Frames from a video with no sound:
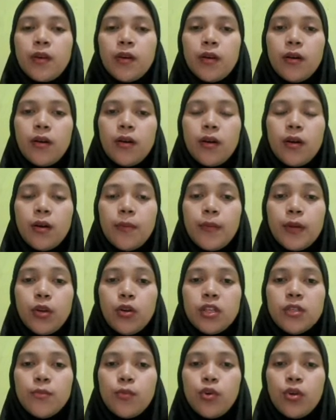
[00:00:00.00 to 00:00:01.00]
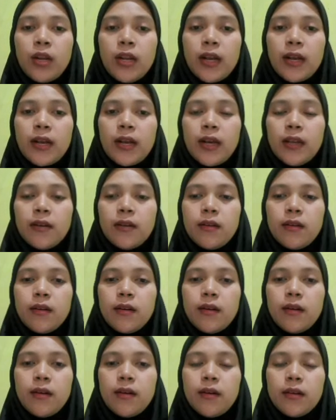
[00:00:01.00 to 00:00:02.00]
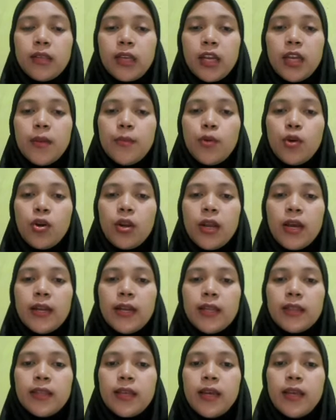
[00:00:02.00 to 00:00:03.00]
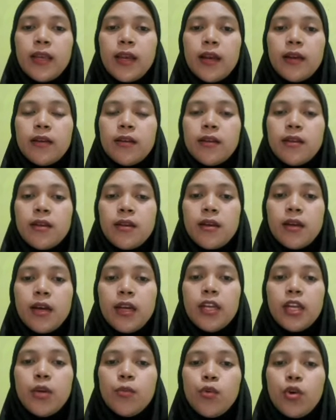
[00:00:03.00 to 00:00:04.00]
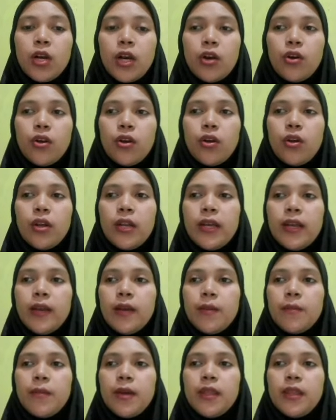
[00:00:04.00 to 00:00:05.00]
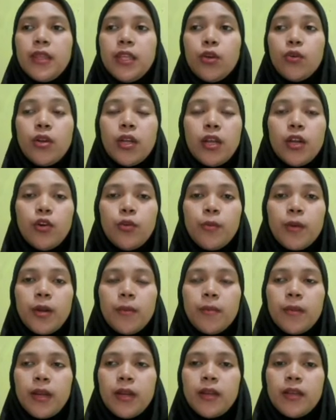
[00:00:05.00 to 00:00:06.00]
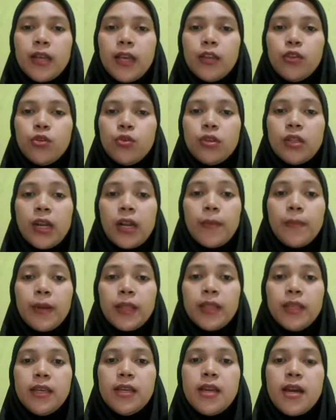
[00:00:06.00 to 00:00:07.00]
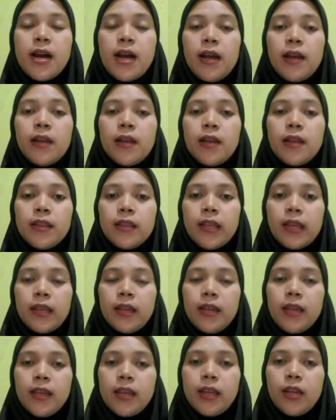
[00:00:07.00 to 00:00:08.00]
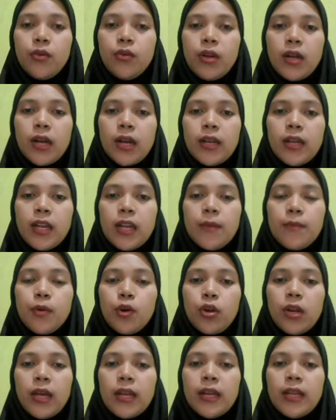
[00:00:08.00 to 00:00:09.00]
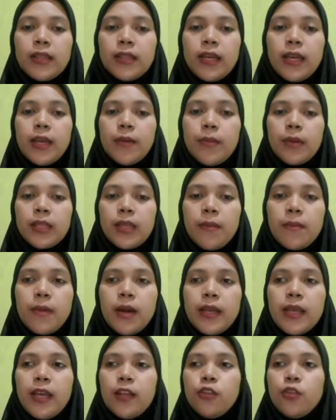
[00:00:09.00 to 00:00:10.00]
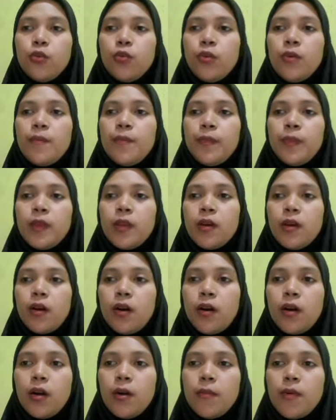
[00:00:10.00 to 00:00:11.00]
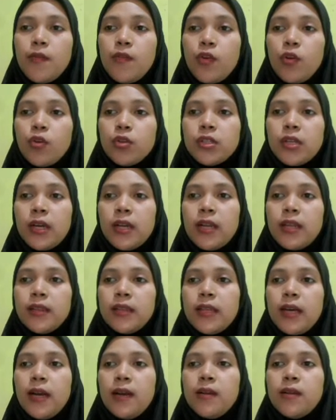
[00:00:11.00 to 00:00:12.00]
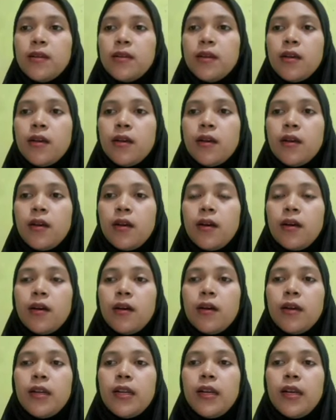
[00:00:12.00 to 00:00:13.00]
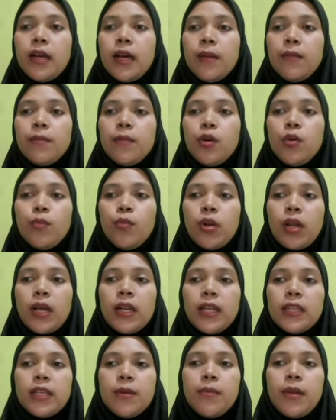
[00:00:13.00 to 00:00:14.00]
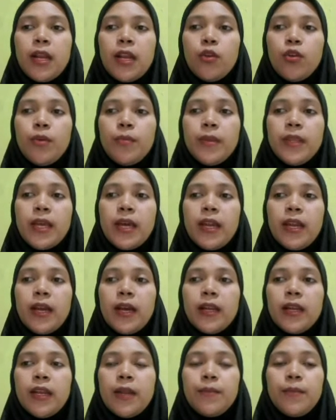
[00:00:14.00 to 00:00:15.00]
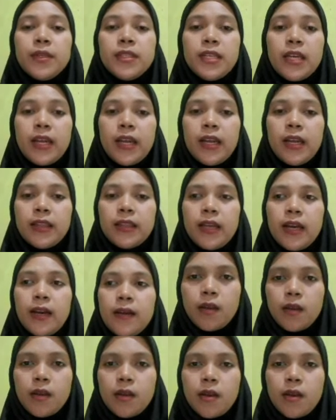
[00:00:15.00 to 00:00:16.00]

Eh, penulis menggunakan uh, teknik pengolahan data yang uh, dikemukakan oleh Matthew dan Huberman, yaitu terdapat tiga teknik yang digunakan dalam pengolahan data. Yang pertama yaitu uh, memfokuskan data uh, dengan mengumpulkan data melalui penyaringan dan pencarian data.